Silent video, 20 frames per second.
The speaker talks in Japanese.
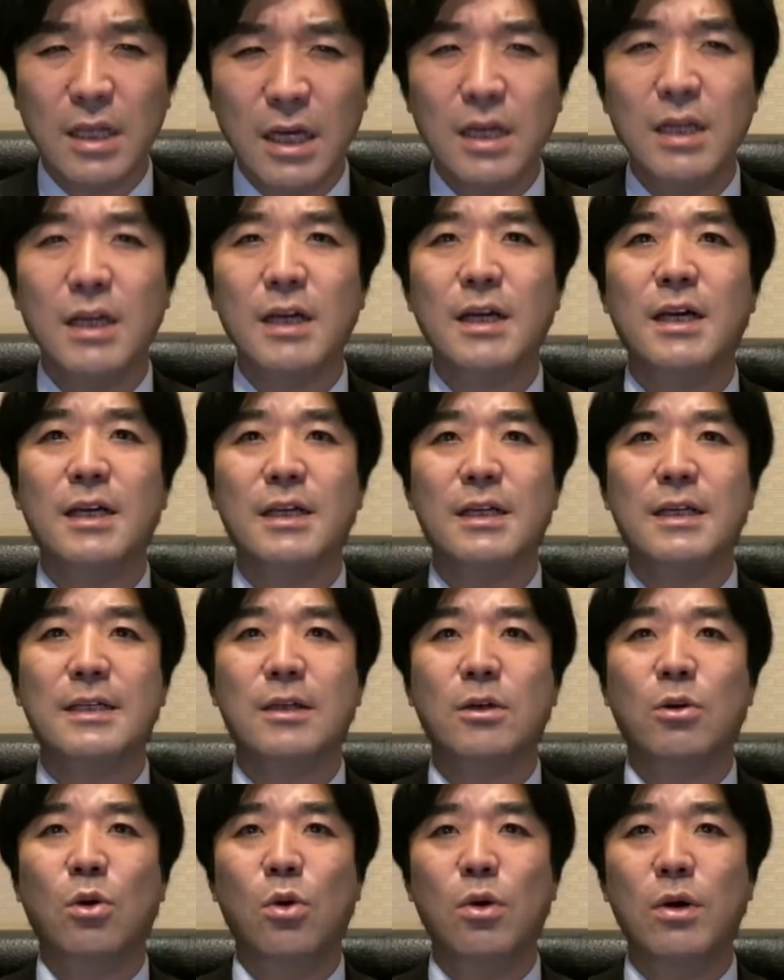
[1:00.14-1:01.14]
かなか
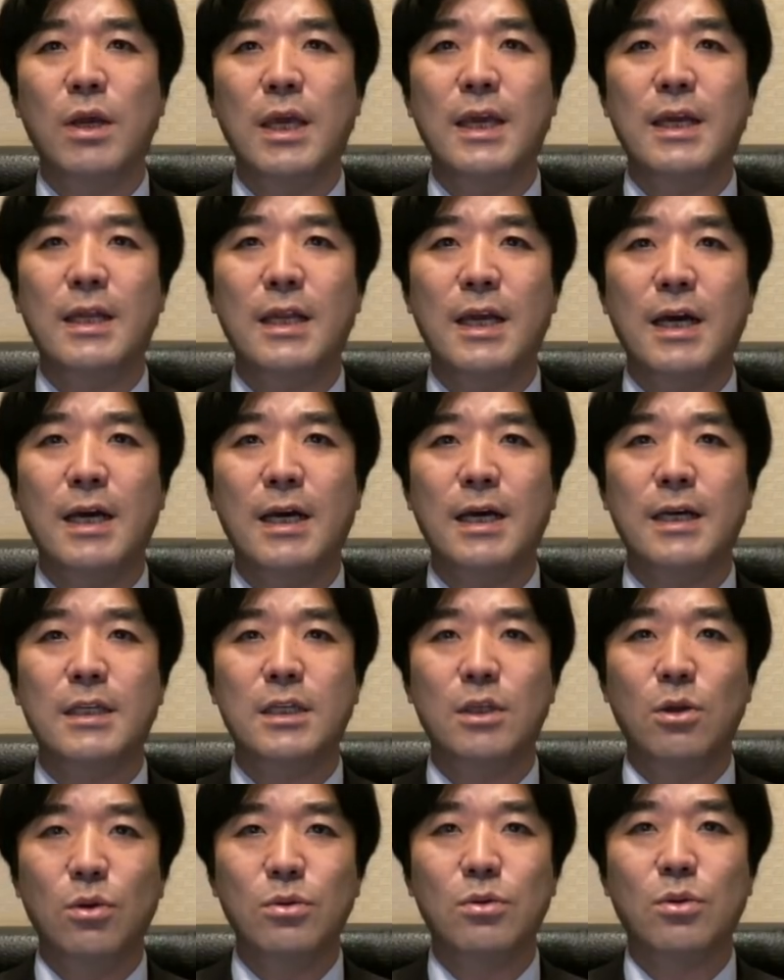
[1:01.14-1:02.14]
公平な
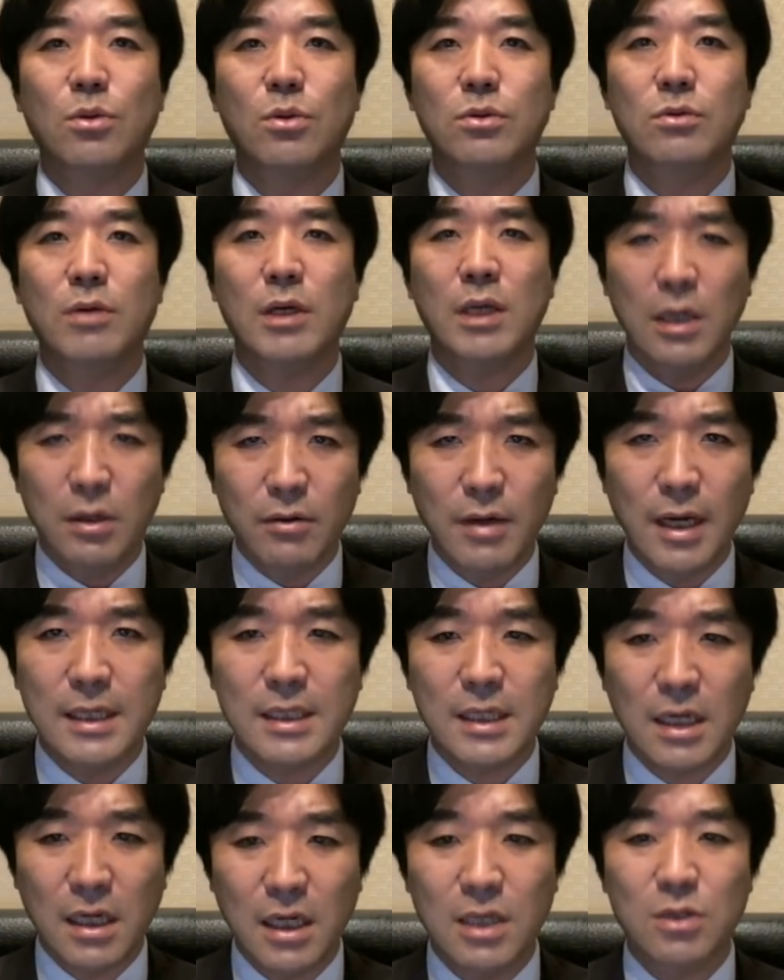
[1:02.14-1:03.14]
議論というわけには
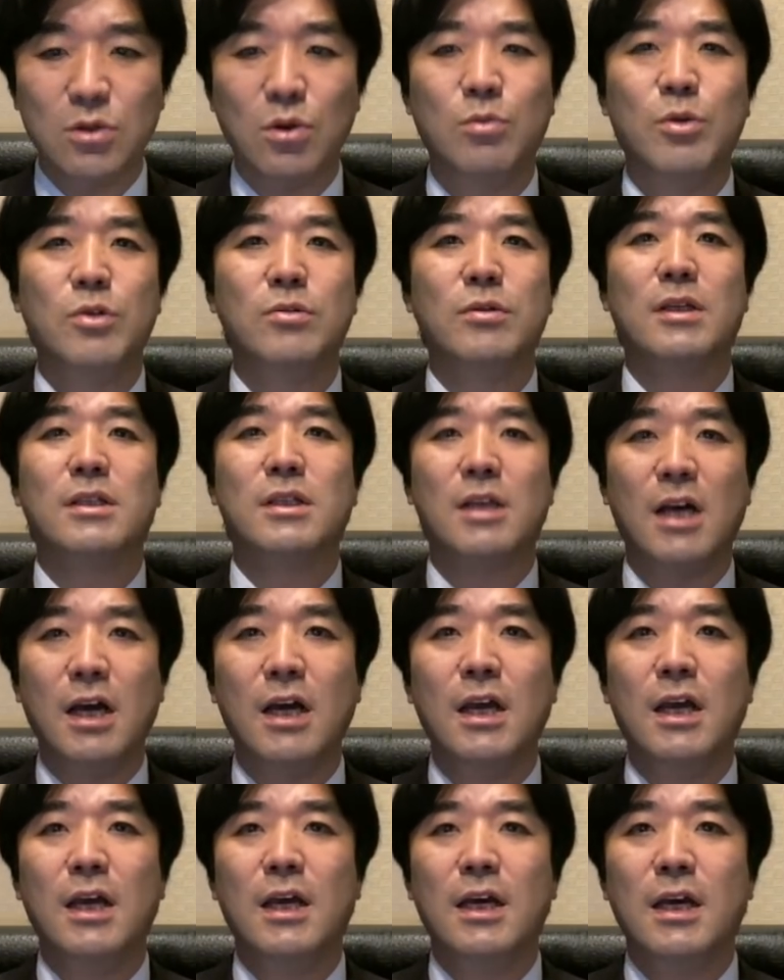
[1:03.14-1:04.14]
いかないと思うんです
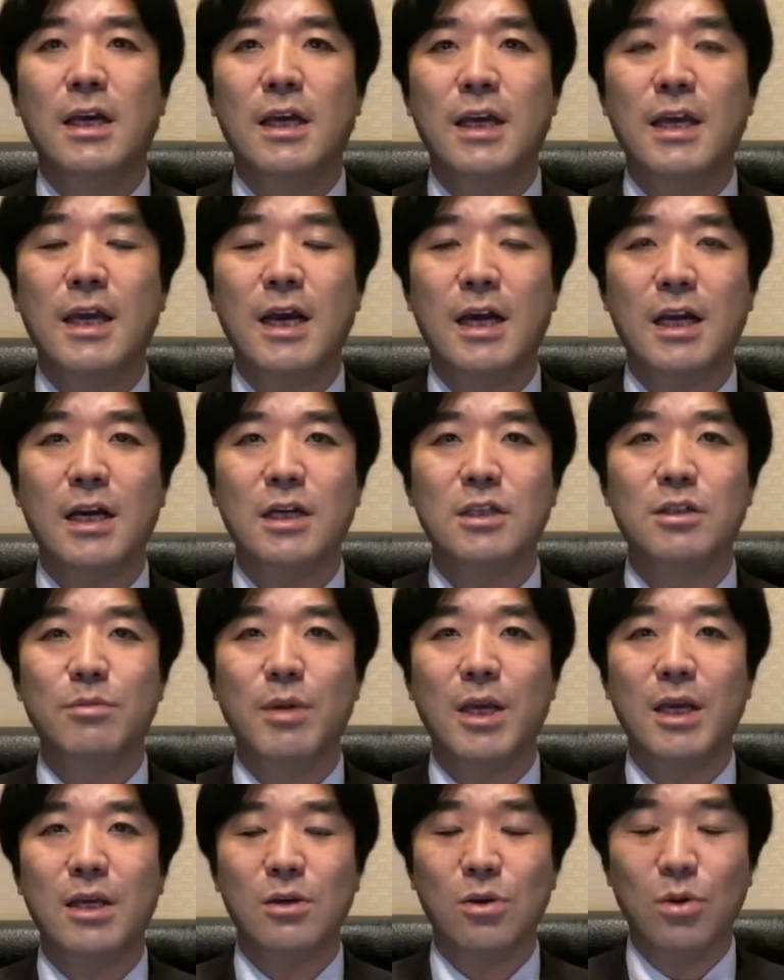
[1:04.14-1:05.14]
が、あらかじ
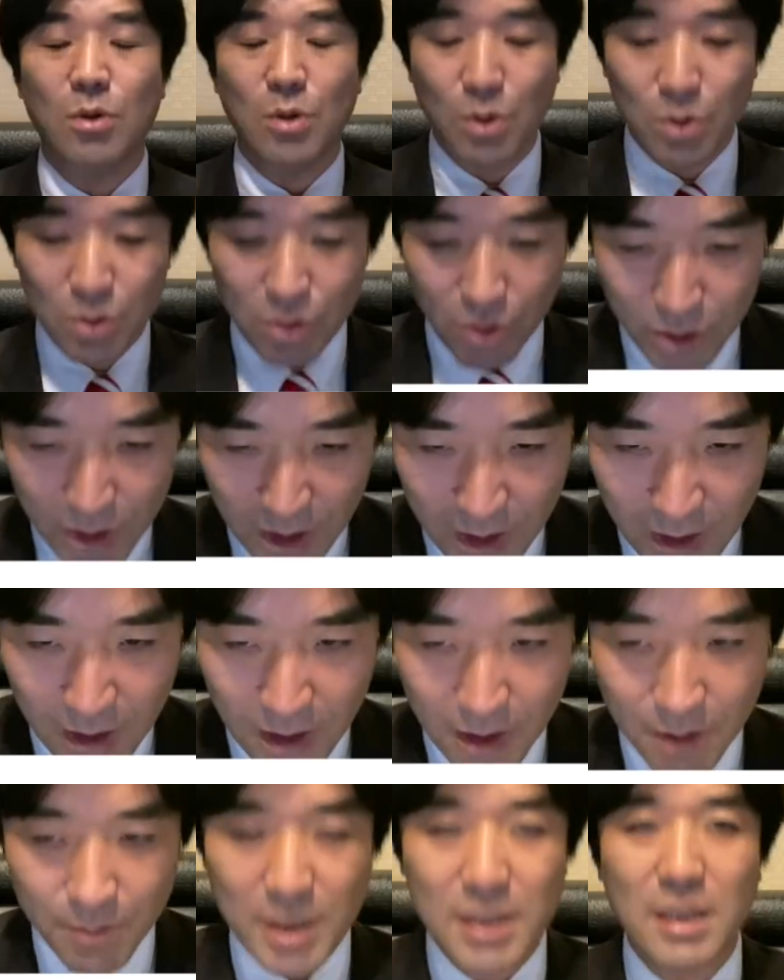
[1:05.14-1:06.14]
めご了承いただ
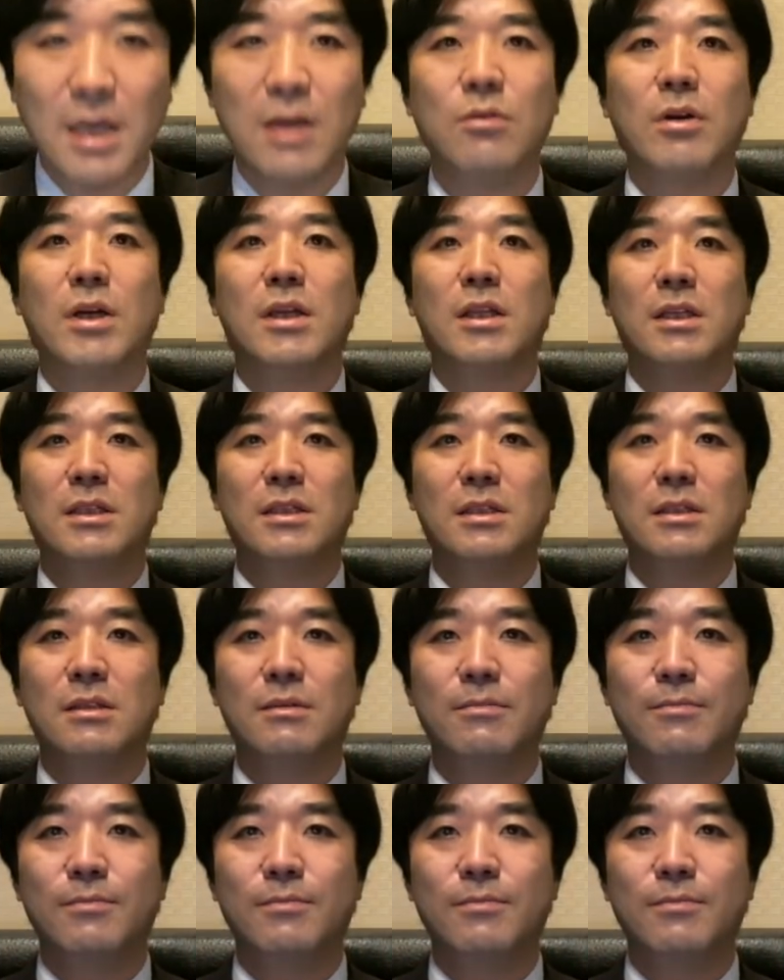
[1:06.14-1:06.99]
ければ幸いです。